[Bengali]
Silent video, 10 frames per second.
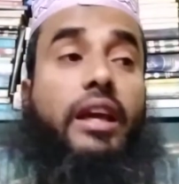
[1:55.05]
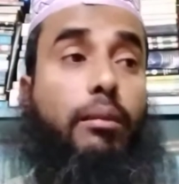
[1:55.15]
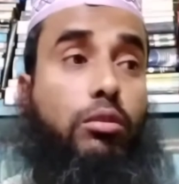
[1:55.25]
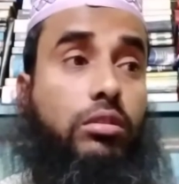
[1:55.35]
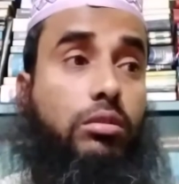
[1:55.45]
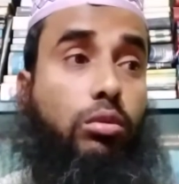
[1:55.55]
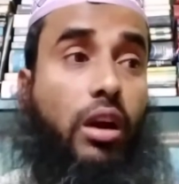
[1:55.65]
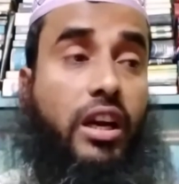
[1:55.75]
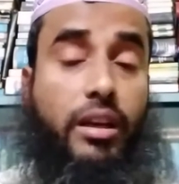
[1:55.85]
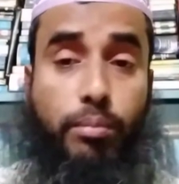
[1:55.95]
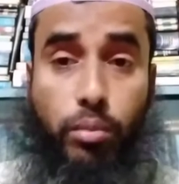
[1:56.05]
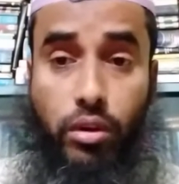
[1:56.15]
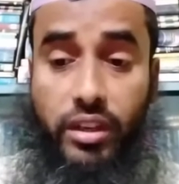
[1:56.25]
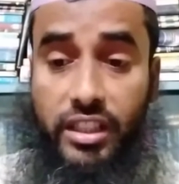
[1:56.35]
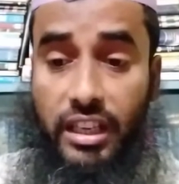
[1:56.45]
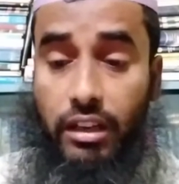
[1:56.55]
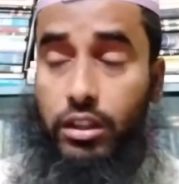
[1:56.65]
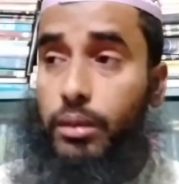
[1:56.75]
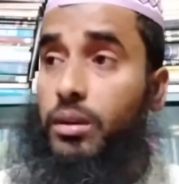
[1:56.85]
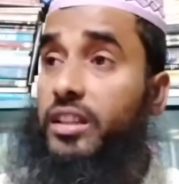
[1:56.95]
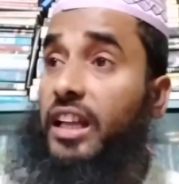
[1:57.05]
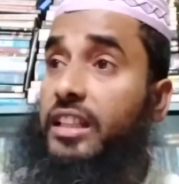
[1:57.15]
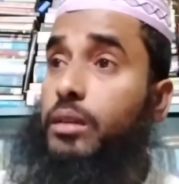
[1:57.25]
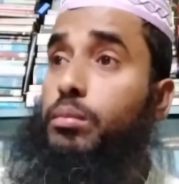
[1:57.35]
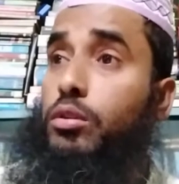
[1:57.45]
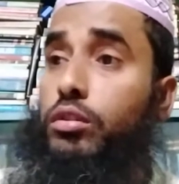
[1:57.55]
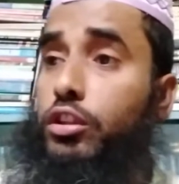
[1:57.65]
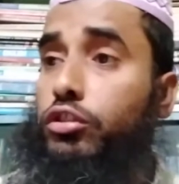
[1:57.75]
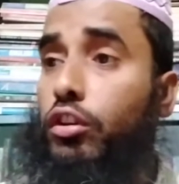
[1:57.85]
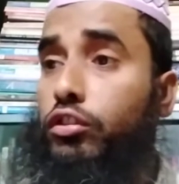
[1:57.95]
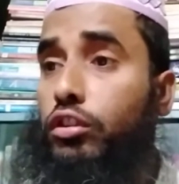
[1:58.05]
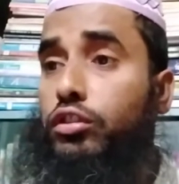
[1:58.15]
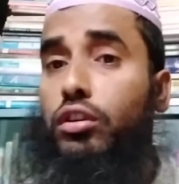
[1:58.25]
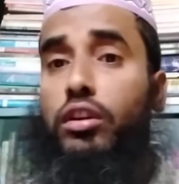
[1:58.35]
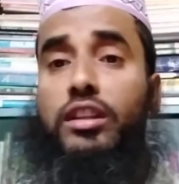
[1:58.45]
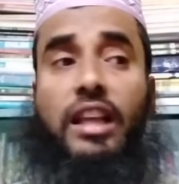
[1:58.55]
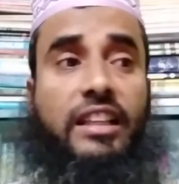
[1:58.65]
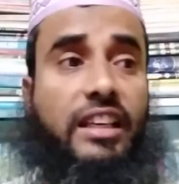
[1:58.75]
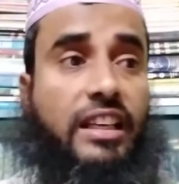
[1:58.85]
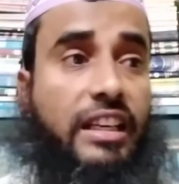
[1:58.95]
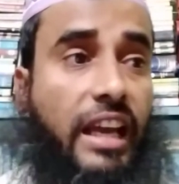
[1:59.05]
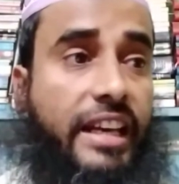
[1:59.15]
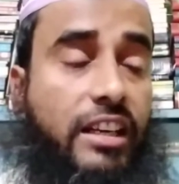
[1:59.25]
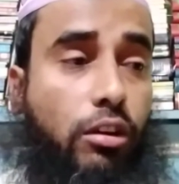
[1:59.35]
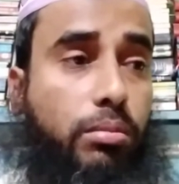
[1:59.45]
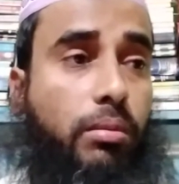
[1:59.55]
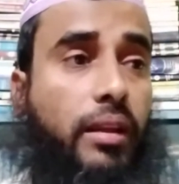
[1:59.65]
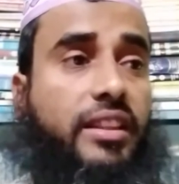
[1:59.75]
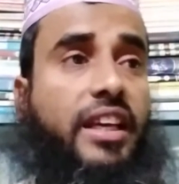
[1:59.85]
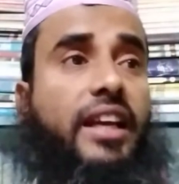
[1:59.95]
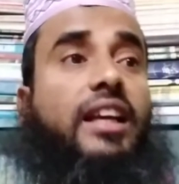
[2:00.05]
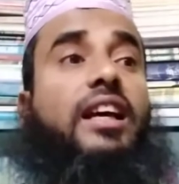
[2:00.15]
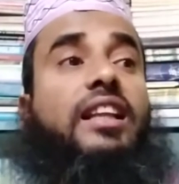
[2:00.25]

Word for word: এবং কোরআনের পক্ষে যারা কথা বলে তাদের বিরুদ্ধে ষড়যন্ত্র করে তাদেরকে নারীর অপবাদ দেয়